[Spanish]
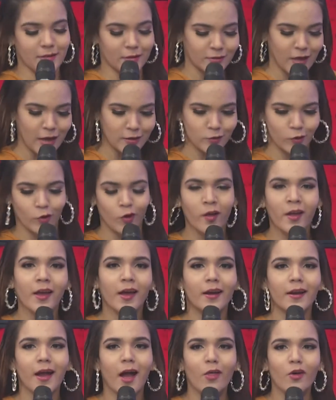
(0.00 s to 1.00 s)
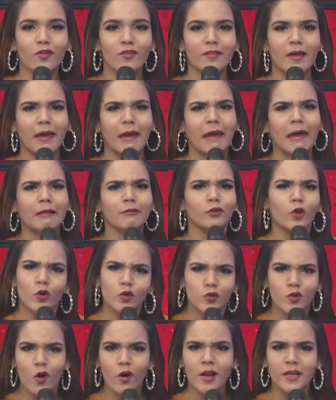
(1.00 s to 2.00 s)
o sea, son los encargados de en
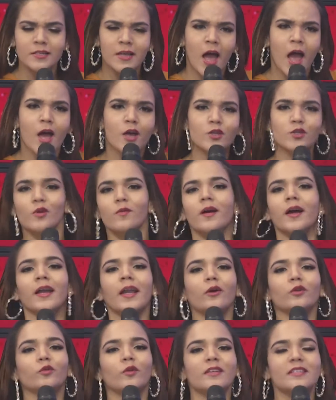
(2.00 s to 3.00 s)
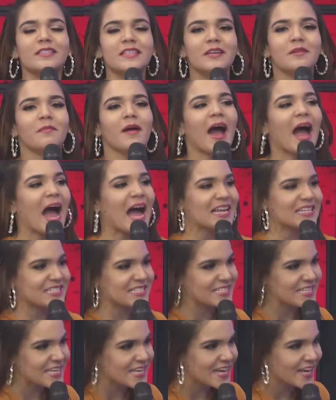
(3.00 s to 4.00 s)
dos horas suban la autoestima a
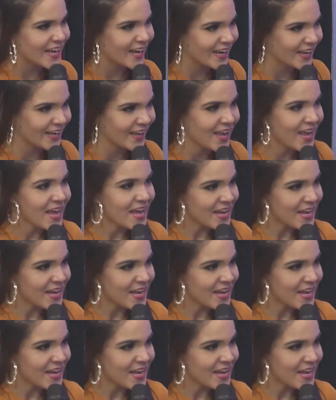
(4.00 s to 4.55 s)
100.